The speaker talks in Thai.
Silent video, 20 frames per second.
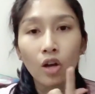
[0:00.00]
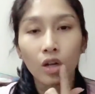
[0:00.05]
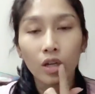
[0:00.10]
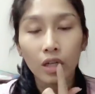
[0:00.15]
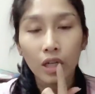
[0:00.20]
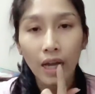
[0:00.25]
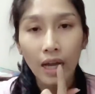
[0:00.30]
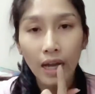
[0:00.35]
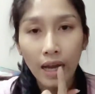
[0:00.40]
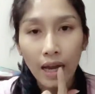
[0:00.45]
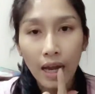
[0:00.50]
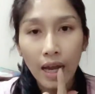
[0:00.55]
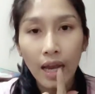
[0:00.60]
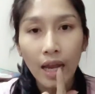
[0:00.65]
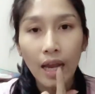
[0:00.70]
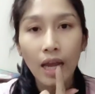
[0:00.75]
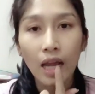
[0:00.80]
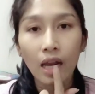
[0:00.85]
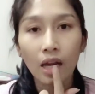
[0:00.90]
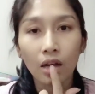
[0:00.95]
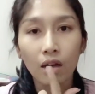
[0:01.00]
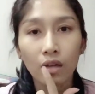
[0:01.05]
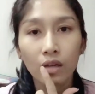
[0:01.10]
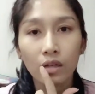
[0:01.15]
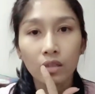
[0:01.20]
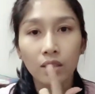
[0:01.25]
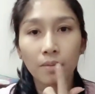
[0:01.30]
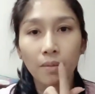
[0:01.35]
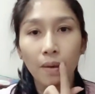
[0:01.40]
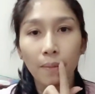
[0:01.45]
ค่อนข้างแห้งแล้วก็
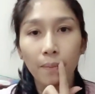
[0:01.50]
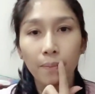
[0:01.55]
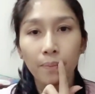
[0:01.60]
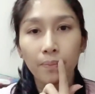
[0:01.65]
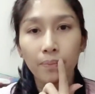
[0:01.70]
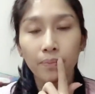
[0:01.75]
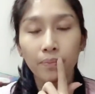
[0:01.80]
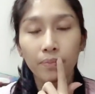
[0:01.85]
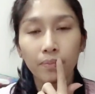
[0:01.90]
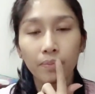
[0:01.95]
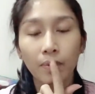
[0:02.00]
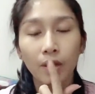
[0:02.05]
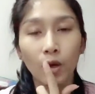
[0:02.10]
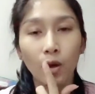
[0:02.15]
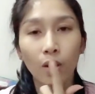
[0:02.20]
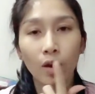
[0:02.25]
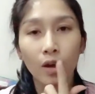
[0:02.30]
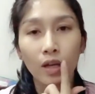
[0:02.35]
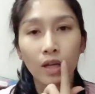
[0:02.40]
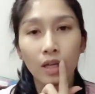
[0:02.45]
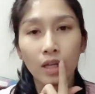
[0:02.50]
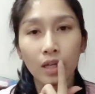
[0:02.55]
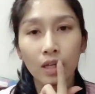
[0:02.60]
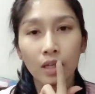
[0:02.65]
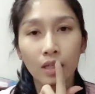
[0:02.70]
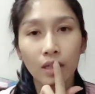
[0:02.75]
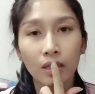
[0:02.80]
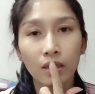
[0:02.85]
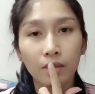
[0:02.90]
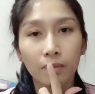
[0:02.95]
จะแบบไม่
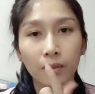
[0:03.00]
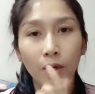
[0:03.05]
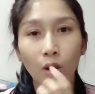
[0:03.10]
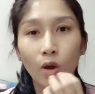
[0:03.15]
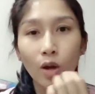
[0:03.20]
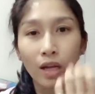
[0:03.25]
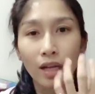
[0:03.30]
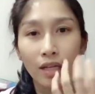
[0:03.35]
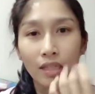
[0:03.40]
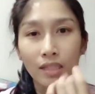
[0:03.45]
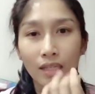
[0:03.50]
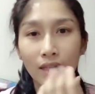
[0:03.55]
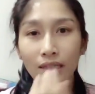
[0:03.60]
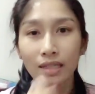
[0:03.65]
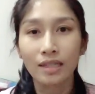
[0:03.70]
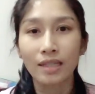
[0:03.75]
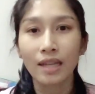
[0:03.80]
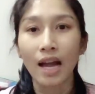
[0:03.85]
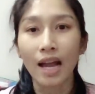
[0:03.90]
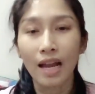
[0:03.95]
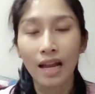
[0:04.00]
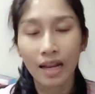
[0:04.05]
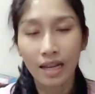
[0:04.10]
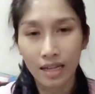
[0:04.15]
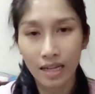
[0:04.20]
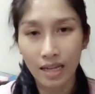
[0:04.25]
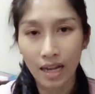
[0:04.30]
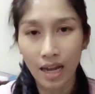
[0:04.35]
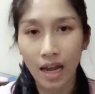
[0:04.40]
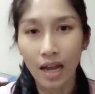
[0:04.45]
ค่อยกระจ่างใสอะไร
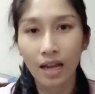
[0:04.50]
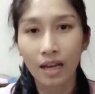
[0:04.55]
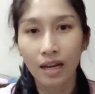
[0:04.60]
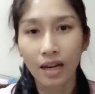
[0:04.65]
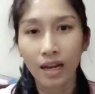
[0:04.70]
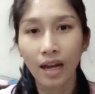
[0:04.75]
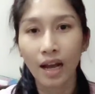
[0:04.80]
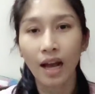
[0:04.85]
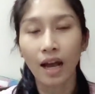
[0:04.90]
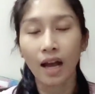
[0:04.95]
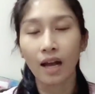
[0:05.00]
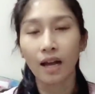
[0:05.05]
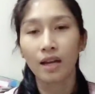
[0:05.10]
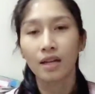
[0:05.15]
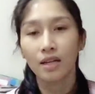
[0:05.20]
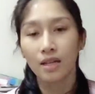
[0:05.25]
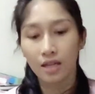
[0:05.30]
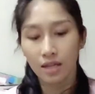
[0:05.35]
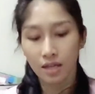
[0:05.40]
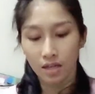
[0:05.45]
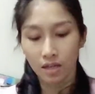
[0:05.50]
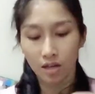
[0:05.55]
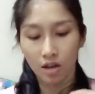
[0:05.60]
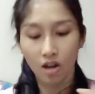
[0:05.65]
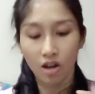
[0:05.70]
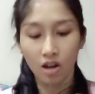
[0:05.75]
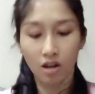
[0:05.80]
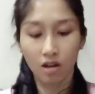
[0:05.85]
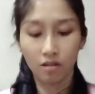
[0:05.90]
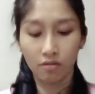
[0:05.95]
อย่างเงี้ยนะคะ
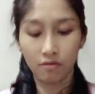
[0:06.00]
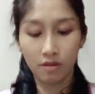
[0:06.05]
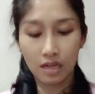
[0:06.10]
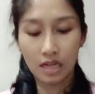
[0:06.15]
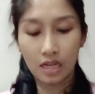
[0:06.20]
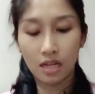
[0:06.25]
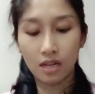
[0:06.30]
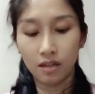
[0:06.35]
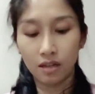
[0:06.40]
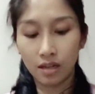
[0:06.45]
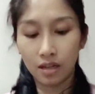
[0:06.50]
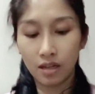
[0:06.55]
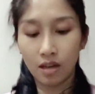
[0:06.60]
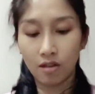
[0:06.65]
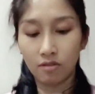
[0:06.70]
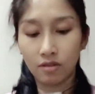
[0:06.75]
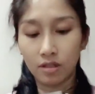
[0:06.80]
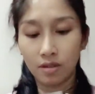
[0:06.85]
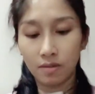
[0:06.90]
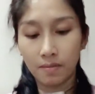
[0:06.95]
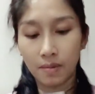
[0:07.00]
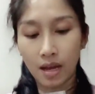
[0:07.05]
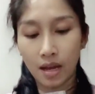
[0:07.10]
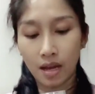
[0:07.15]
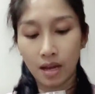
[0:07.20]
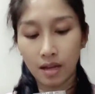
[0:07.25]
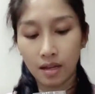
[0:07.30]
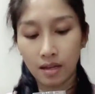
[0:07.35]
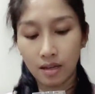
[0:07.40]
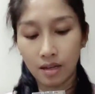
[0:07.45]
ก็วันนี้เลยเราจะมา
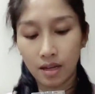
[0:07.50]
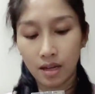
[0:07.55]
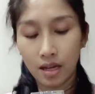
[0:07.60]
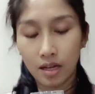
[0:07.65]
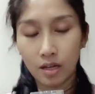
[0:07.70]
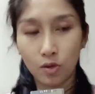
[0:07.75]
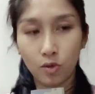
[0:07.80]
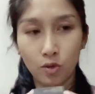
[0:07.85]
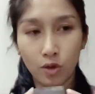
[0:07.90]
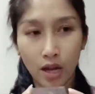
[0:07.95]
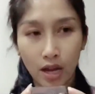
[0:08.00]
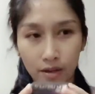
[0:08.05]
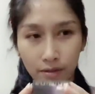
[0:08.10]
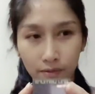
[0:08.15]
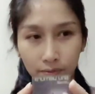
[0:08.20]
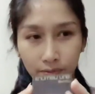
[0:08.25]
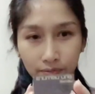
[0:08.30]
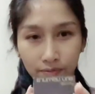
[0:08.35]
ให้ดูกัน